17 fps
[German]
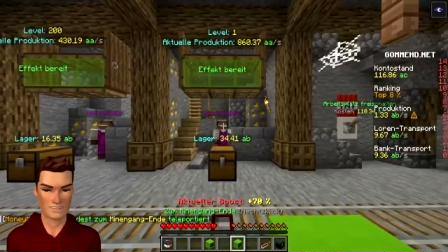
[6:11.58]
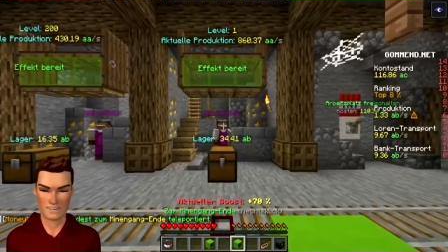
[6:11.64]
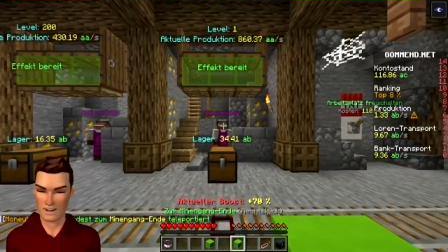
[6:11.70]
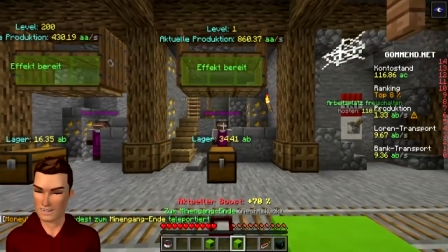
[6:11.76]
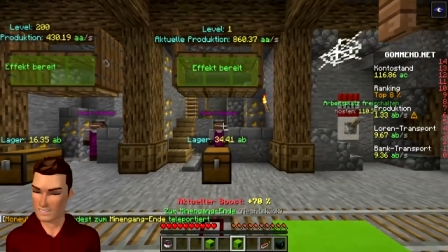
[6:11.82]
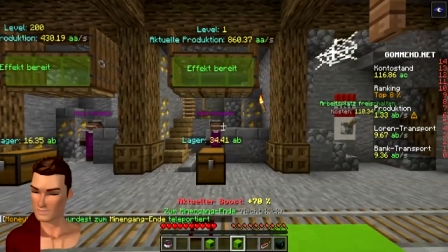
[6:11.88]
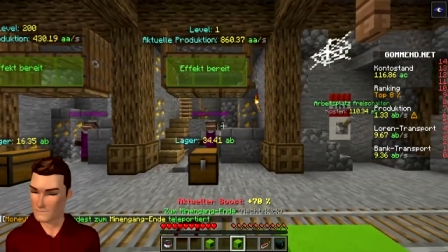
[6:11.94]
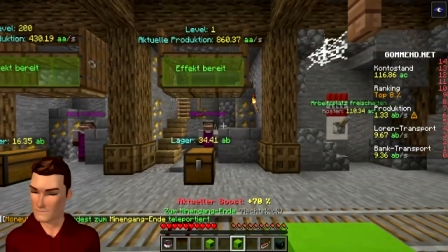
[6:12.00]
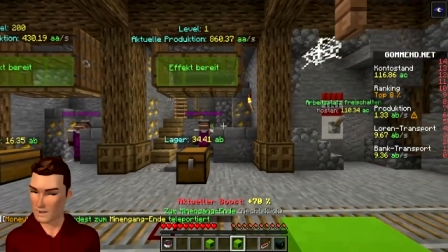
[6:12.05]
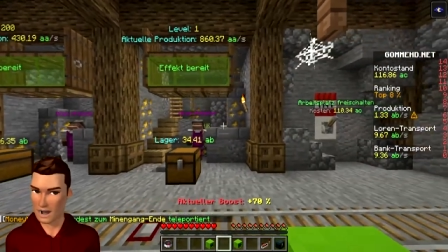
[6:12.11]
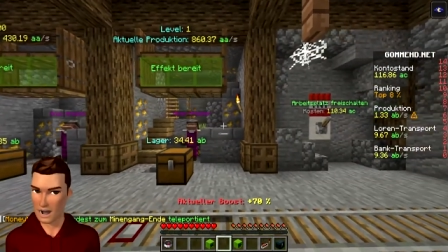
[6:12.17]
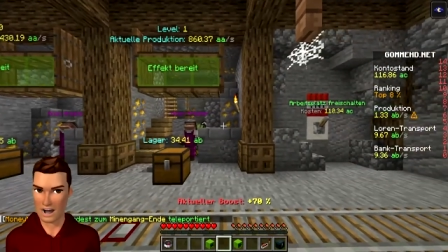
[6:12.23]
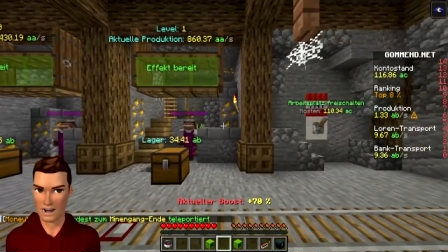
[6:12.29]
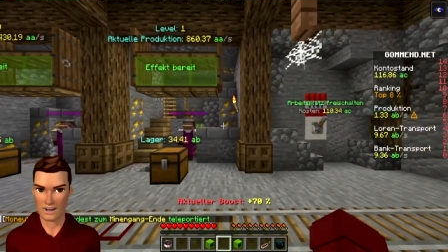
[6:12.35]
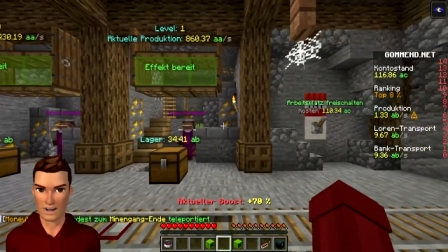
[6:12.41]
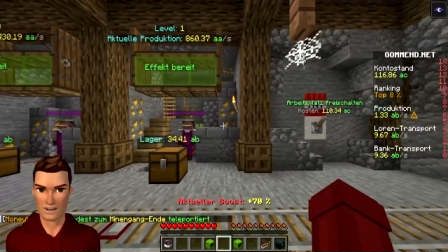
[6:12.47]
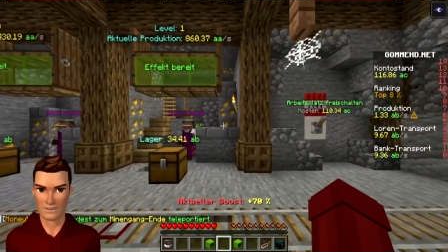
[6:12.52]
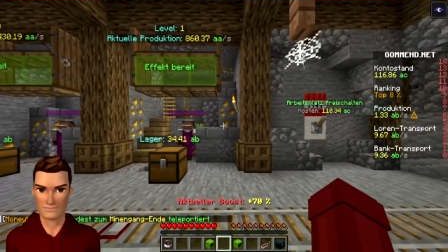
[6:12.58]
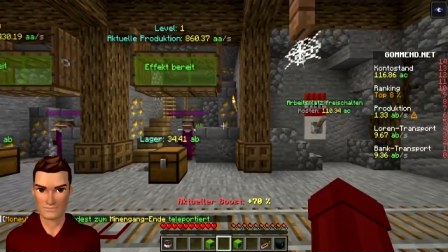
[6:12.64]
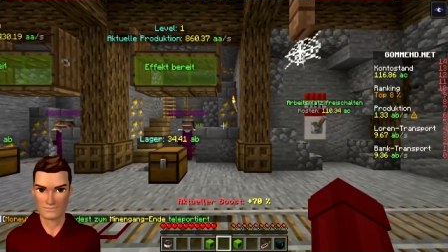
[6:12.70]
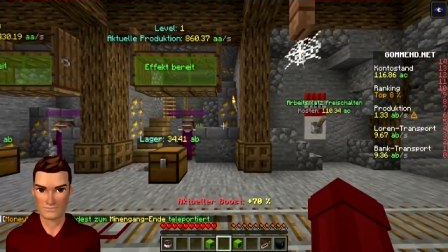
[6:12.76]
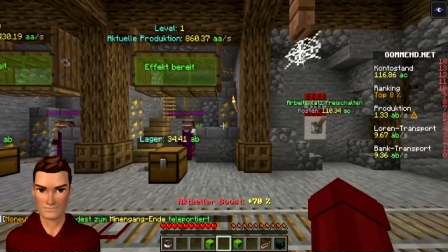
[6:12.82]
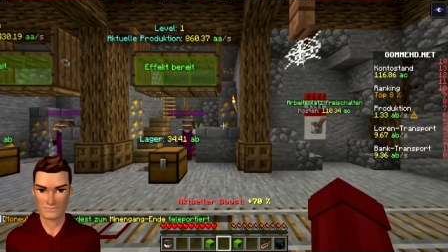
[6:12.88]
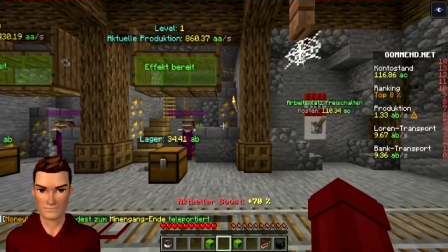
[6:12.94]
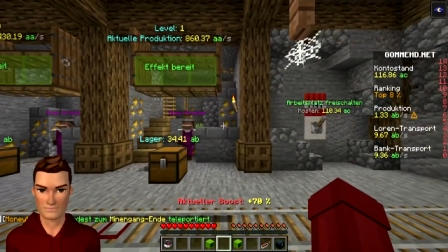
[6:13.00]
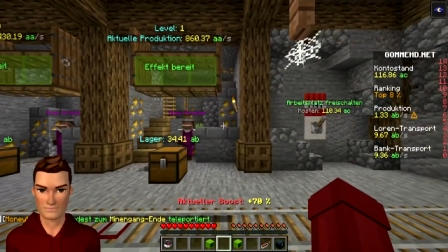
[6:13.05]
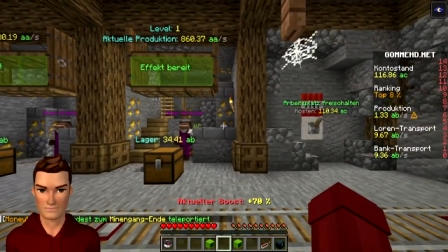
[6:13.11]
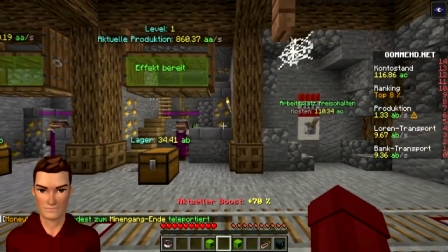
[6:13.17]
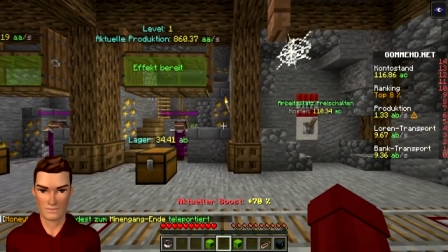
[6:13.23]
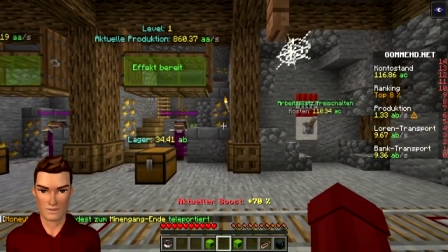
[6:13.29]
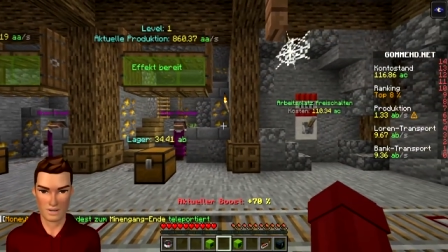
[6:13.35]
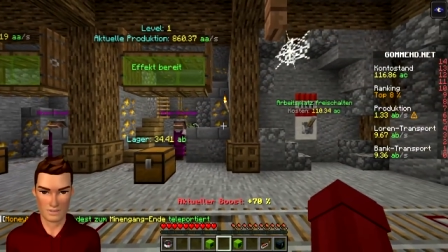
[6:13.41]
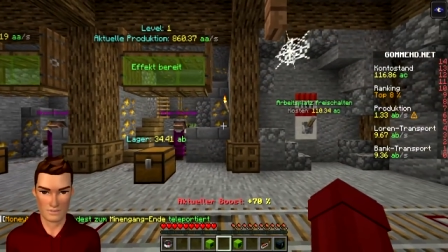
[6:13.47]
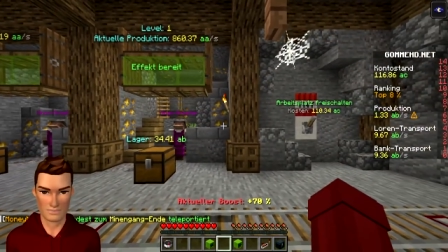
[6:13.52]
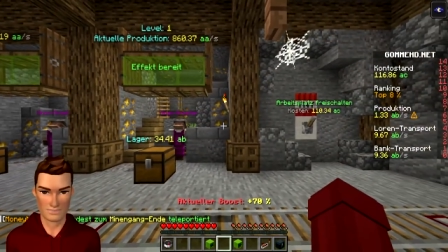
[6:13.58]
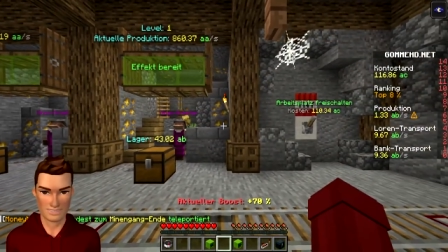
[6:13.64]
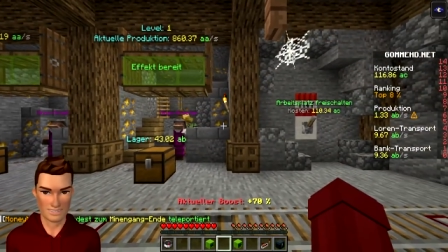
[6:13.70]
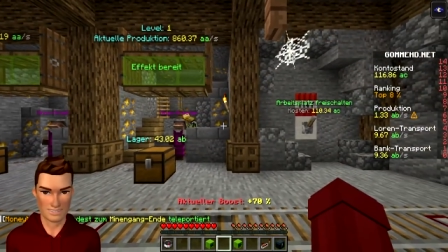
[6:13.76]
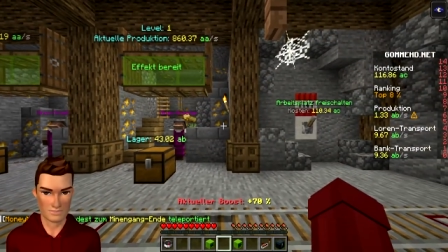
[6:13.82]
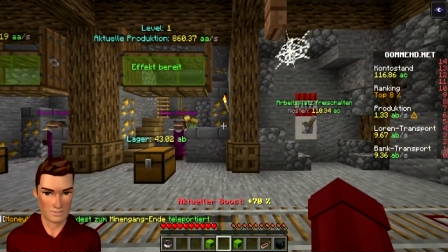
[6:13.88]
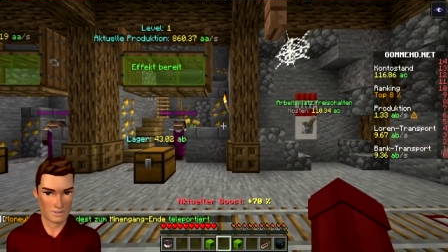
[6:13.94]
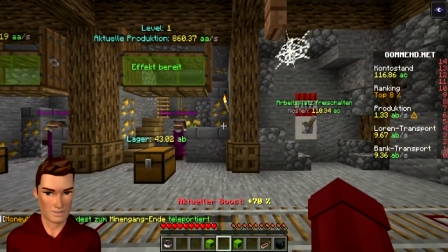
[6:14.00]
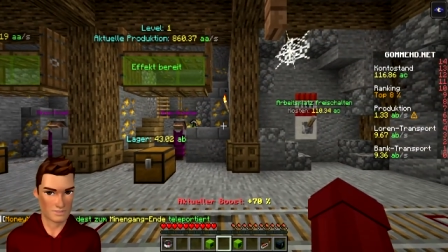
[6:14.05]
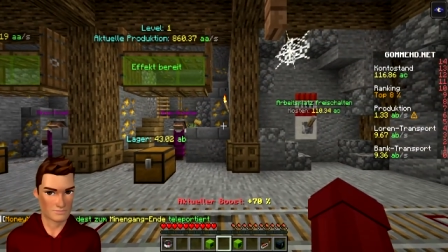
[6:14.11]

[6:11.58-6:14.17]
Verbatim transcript: ich die Wahl, sonst wir,